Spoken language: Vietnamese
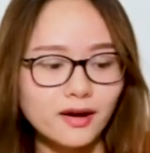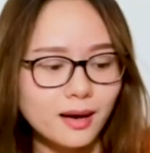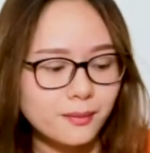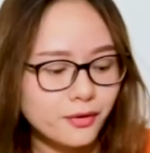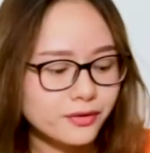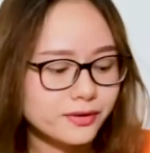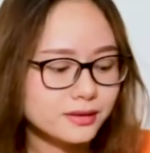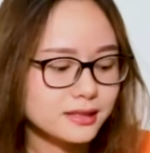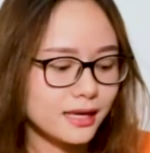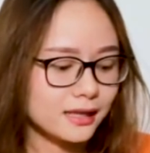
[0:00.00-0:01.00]
và mọi
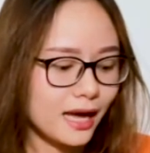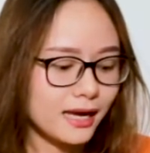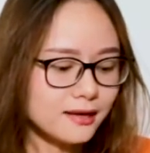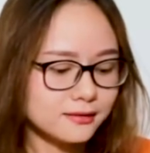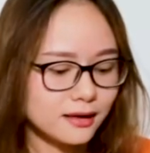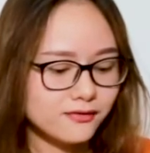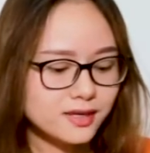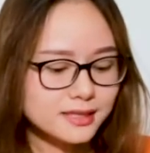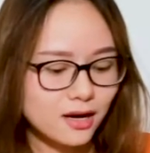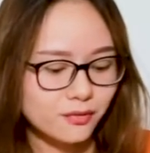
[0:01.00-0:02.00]
người sẽ thấy được ở
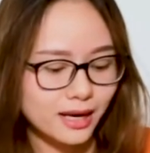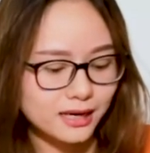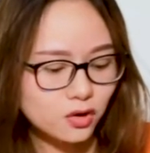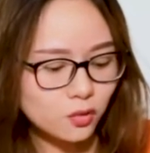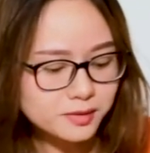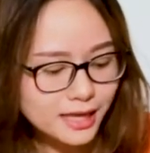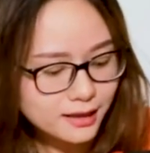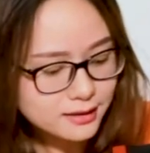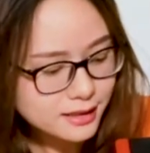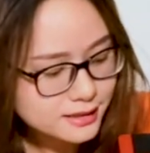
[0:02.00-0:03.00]
phía sau này nó cũng
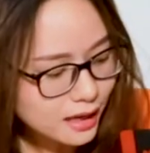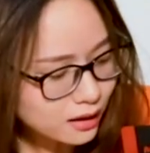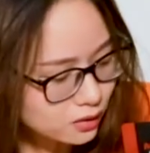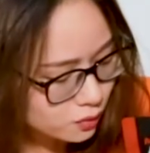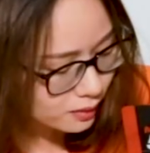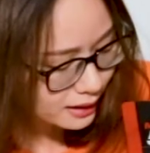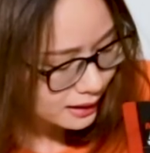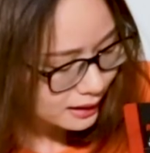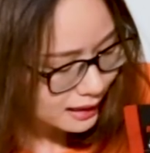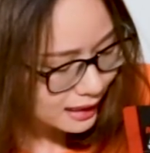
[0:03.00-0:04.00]
sẽ có ghi rõ luôn á
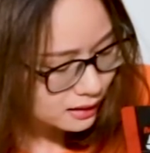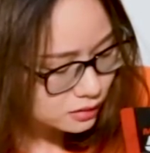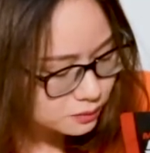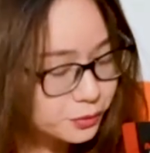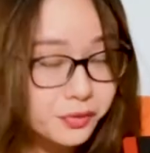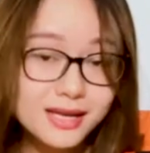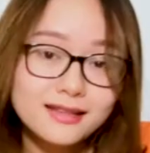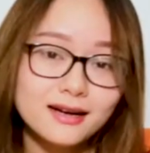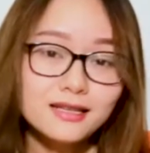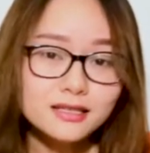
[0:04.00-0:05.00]
là lượng
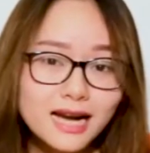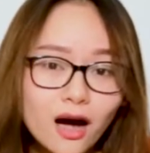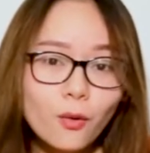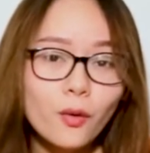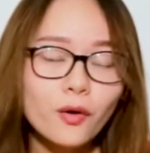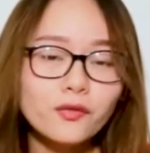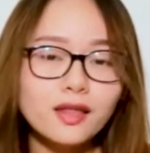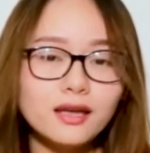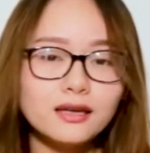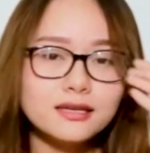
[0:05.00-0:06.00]
protein tới từ đâu
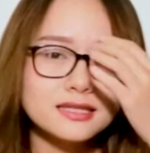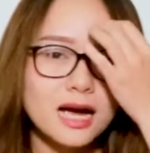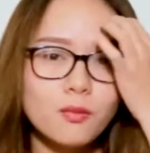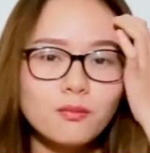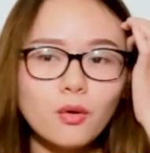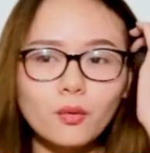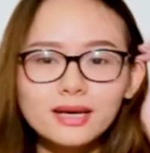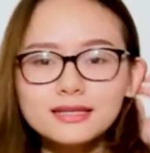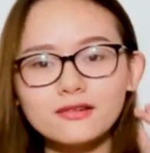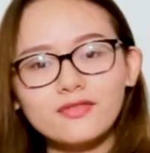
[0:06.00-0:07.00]
thì trong
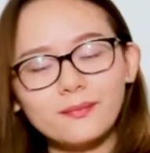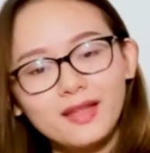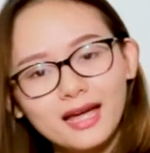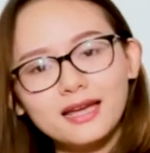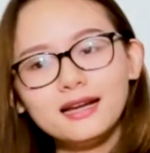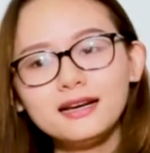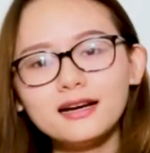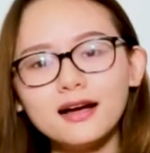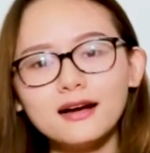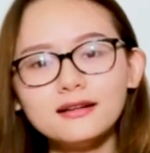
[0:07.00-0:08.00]
một cái sản phẩm này á,
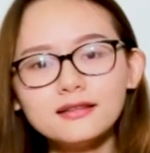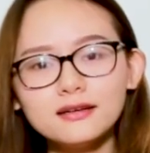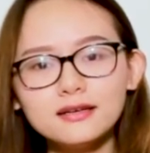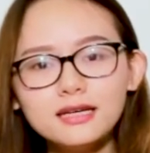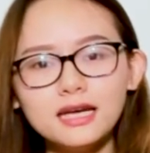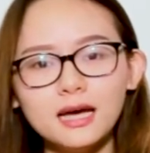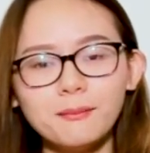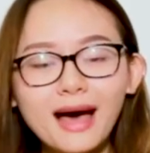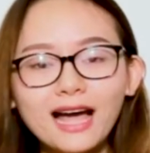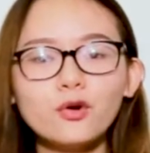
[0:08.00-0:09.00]
nó có tới
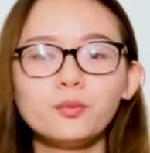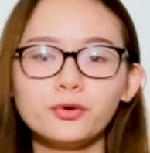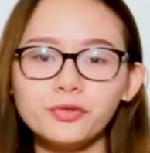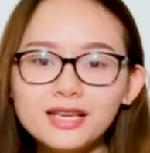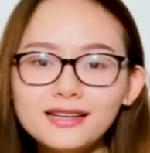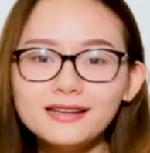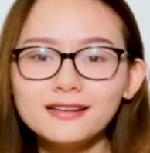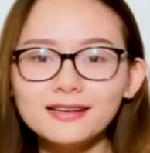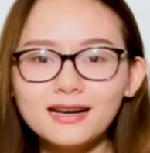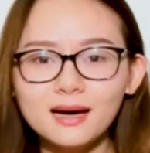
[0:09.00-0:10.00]
ba nguồn protein
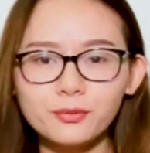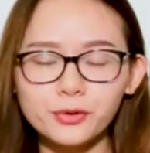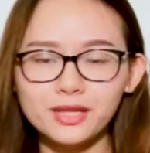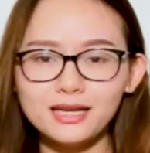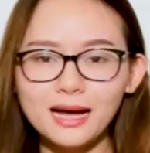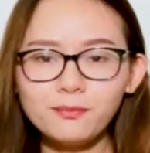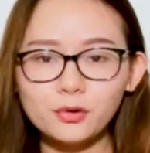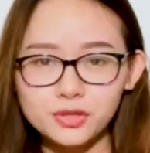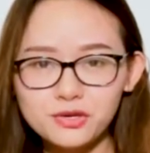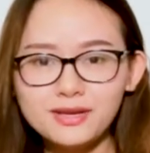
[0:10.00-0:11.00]
đó là protein
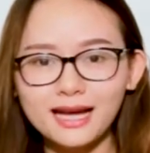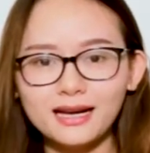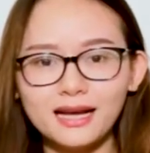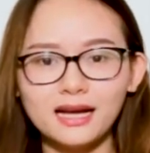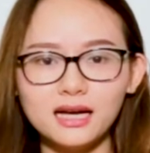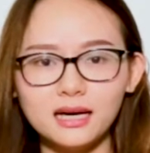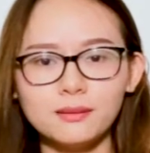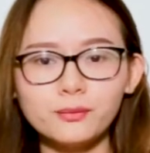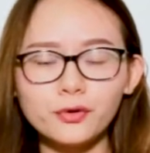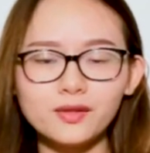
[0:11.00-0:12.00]
hấp thụ siêu nhanh nè
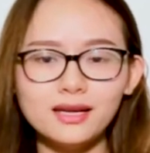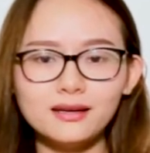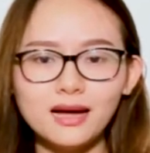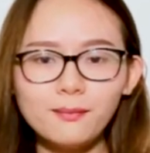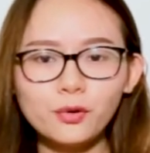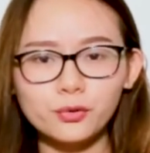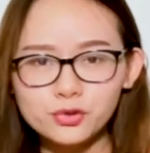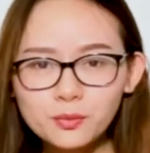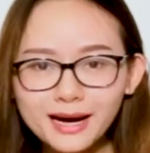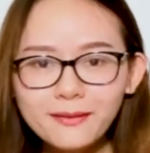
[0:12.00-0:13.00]
protein hấp
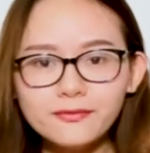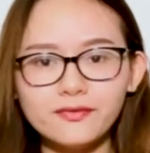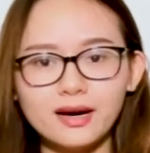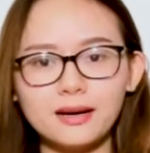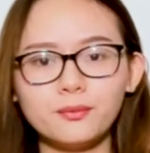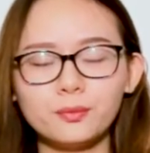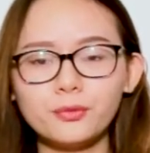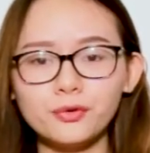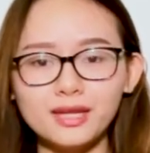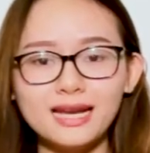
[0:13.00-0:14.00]
thụ trung cấp và
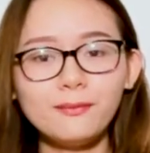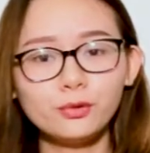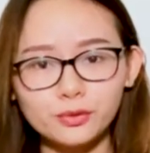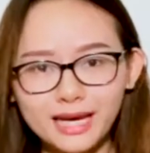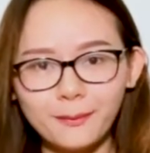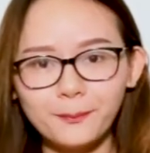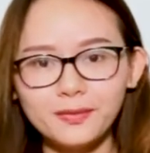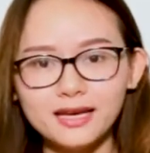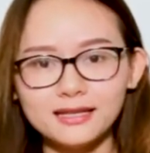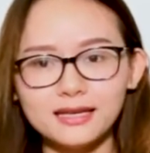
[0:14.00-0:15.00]
protein hấp thụ chậm
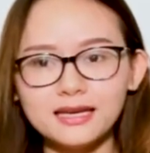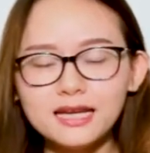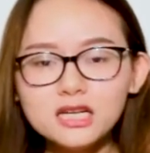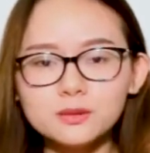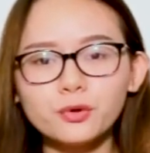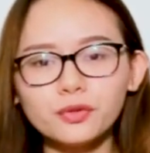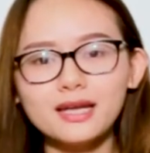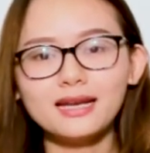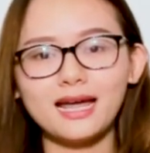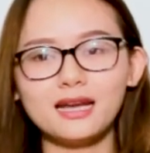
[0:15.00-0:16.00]
thì cái lượng
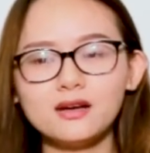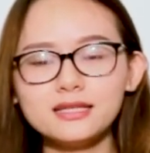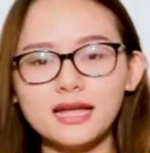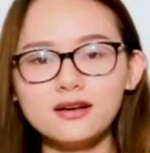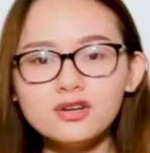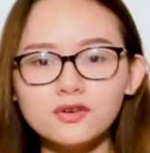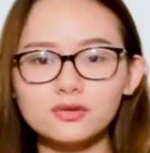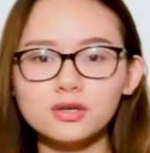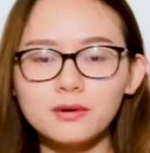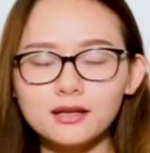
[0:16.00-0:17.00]
protein này nó sẽ đưa
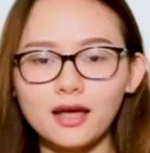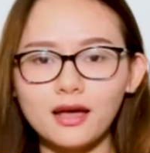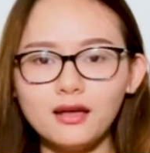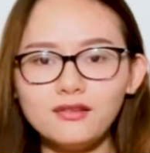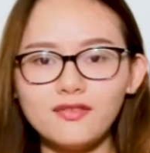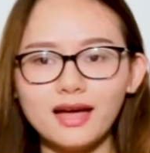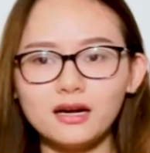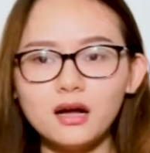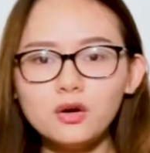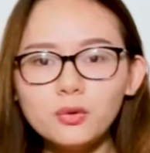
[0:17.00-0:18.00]
trong cơ thể
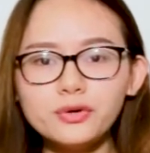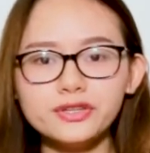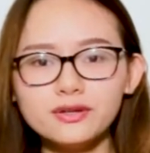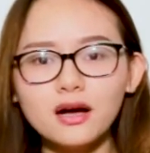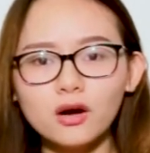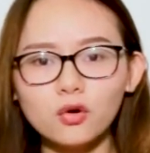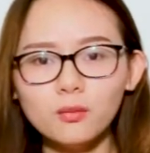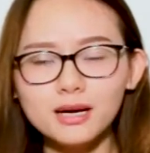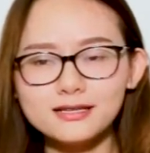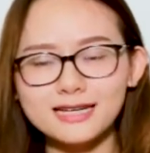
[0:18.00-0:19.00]
và nó nuôi dưỡng cơ
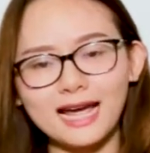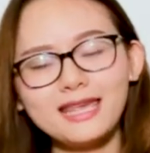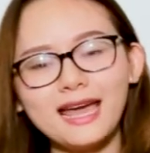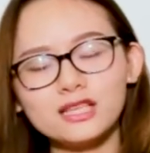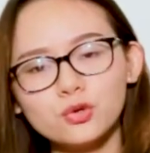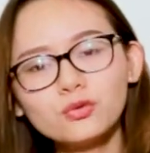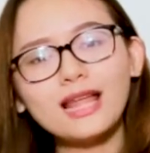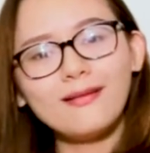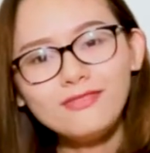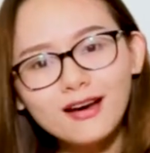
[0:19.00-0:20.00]
của mình trải dài suốt
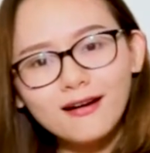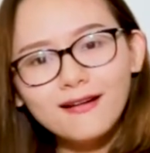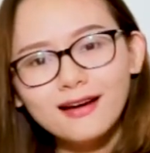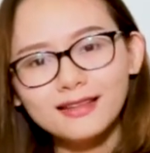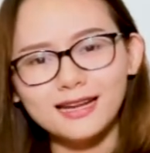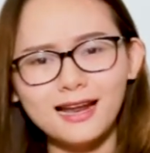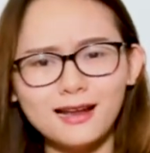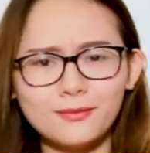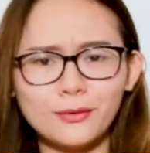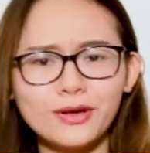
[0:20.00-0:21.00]
8 giờ thì
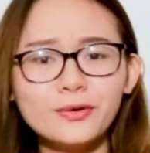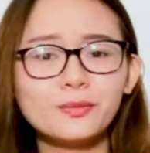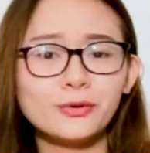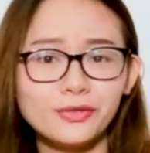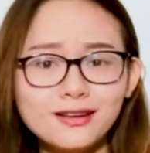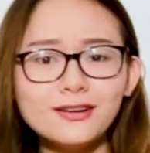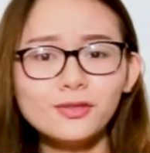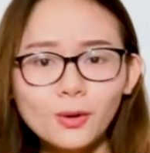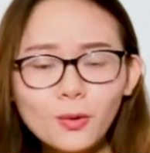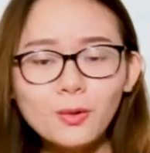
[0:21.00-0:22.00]
đây là một cái nguồn protein
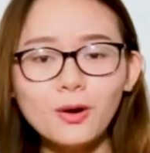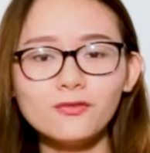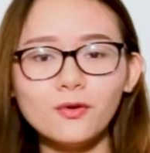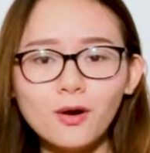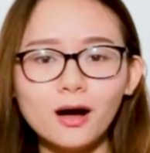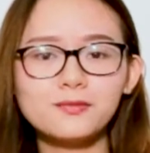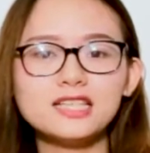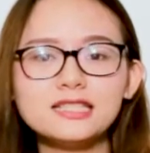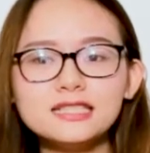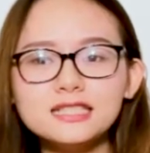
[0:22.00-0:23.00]
rất tốt phù hợp
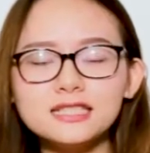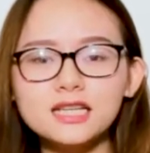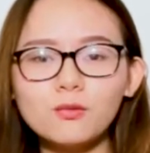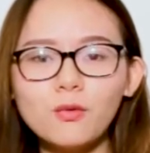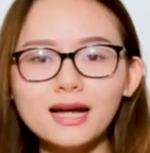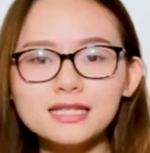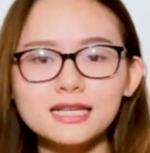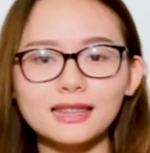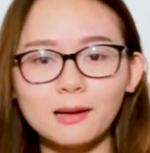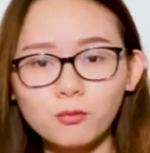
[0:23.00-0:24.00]
cho những người trong quá
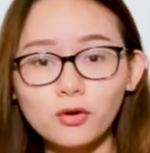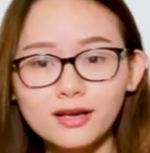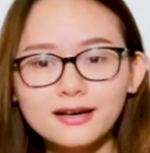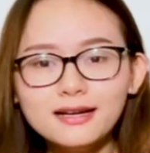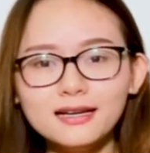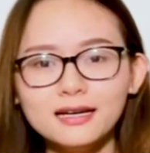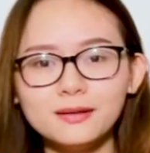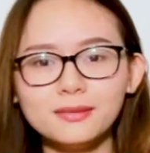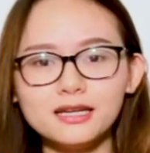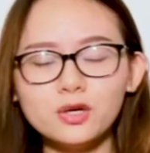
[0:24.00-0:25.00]
trình tập luyện á,
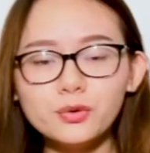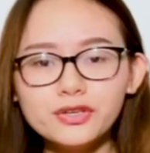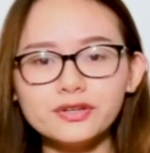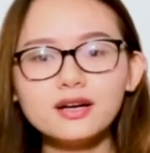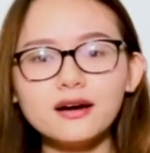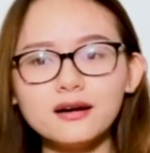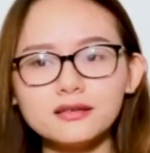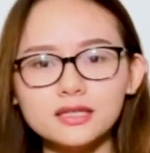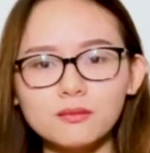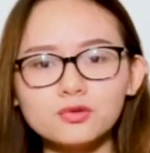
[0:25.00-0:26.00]
mình nuôi dưỡng
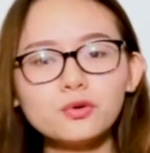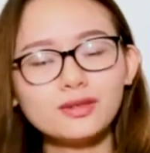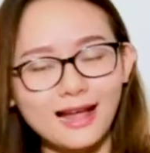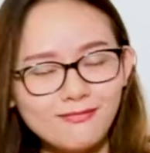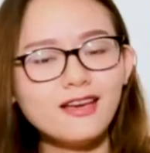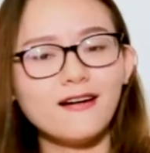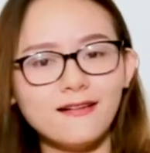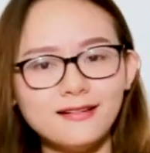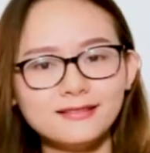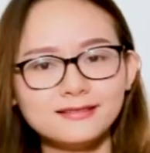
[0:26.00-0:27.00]
cơ trong suốt 8
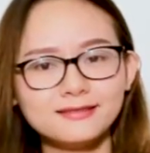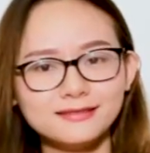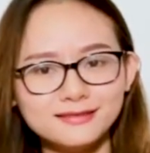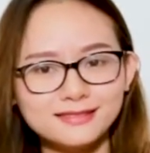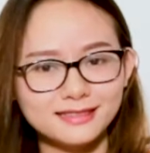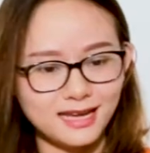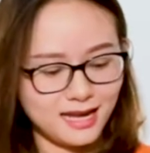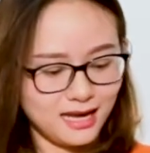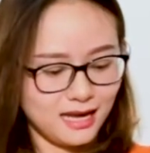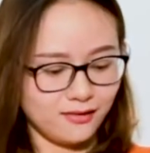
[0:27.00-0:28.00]
giờ hmm.
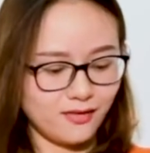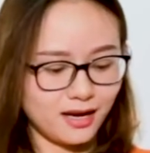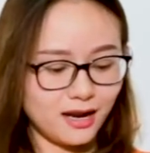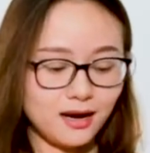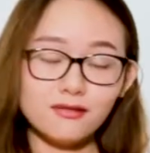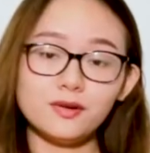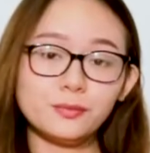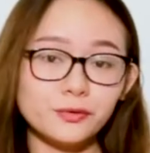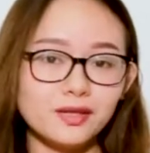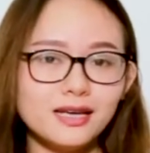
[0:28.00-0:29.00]
và đó là về
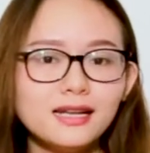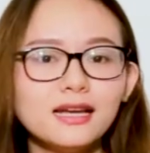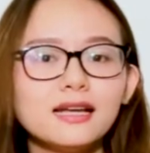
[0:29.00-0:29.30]
protein